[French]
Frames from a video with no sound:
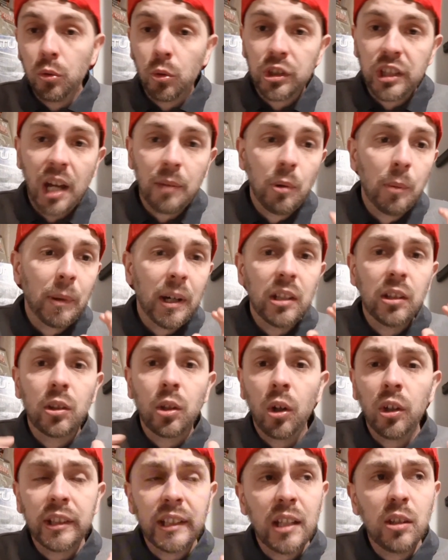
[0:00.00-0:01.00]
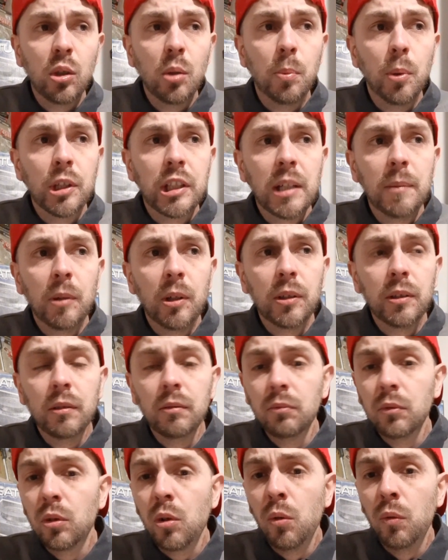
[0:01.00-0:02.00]
Donc il y a à peu près une trentaine de Pokémon
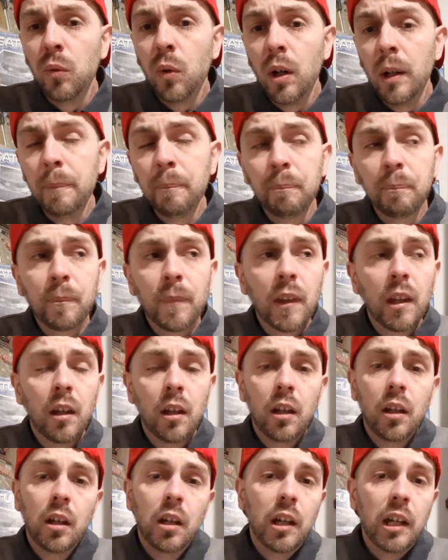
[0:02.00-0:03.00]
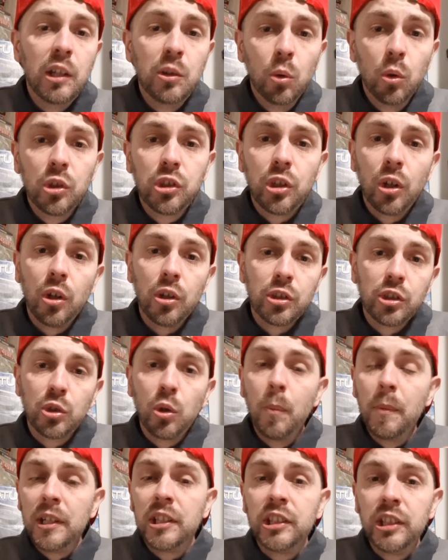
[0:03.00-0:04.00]
qu'on voit. Et donc euh, son
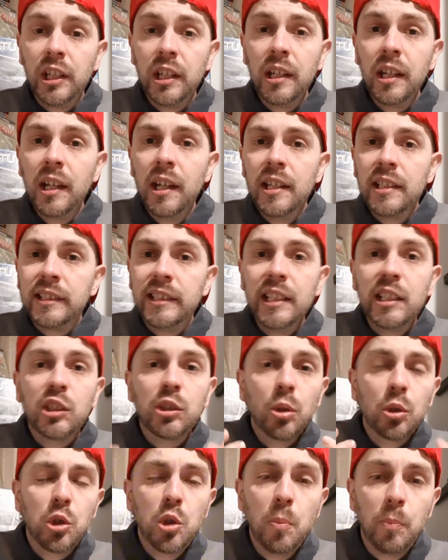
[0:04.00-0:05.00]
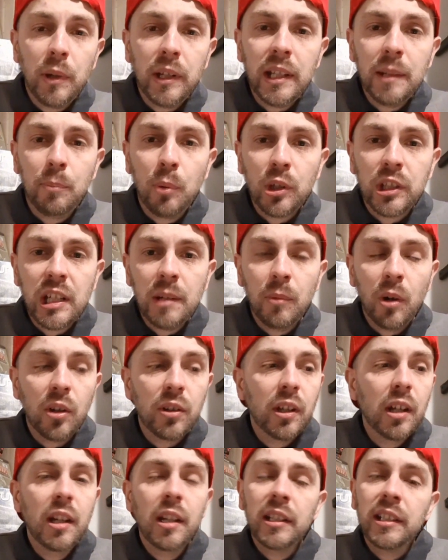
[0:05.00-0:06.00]
métier, c'est de s'occuper des
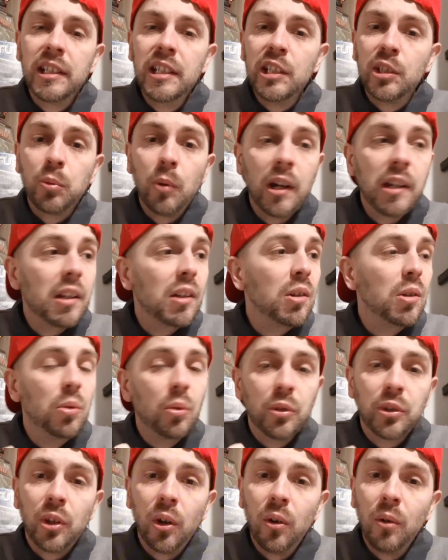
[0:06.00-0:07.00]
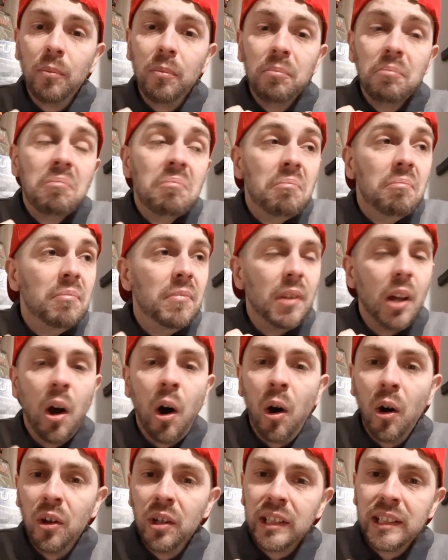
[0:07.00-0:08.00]
Pokémon qui soient contents,
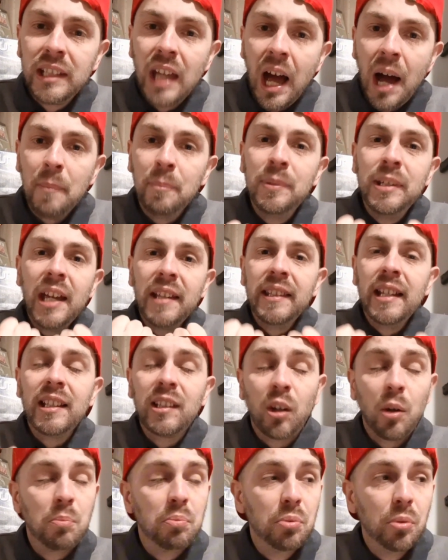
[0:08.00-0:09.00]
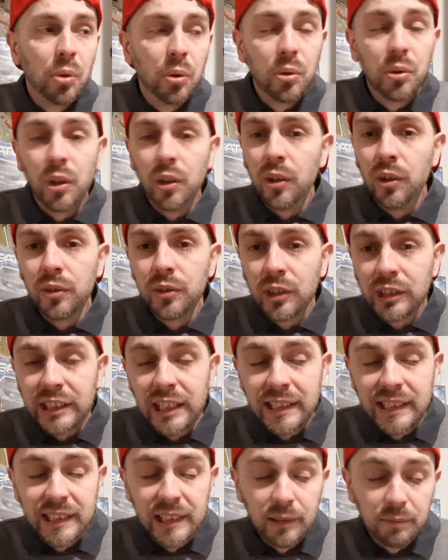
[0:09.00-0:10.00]
un bien-être pour eux dans,
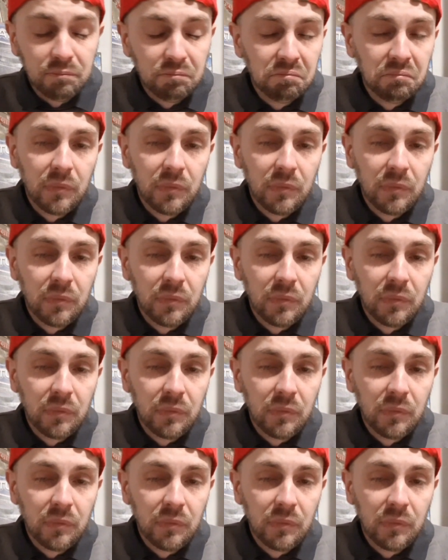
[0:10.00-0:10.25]
cette île.